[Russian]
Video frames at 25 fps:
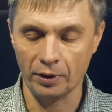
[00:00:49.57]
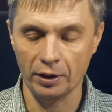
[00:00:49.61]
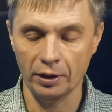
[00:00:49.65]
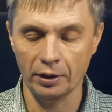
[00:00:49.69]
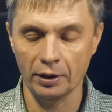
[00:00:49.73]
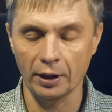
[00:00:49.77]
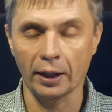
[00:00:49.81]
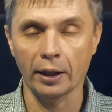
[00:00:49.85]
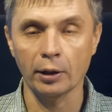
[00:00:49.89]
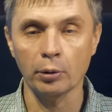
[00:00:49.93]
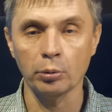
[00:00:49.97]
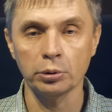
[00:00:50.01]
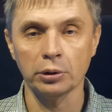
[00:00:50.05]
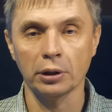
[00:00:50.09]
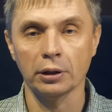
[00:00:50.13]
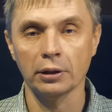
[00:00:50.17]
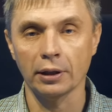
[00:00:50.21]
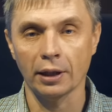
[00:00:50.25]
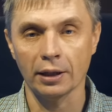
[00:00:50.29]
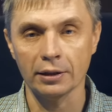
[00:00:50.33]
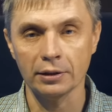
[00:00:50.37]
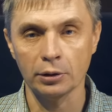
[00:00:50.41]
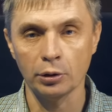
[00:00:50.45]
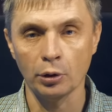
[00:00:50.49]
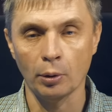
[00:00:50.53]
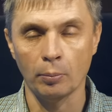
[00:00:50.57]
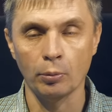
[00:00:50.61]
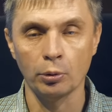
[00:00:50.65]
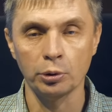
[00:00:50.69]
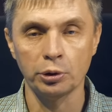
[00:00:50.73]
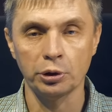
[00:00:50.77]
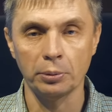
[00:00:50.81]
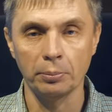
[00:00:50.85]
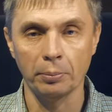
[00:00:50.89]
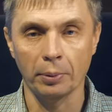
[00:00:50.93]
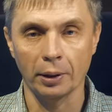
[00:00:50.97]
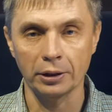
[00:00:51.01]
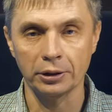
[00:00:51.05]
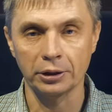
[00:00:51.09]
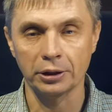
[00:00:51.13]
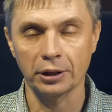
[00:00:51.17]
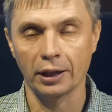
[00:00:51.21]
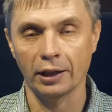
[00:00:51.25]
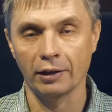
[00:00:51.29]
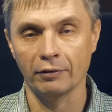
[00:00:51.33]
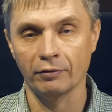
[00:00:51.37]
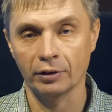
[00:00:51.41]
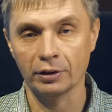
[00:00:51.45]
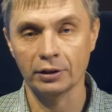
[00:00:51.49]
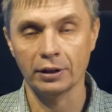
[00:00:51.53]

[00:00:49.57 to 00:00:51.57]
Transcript: и нагрузка на разъем очень большая в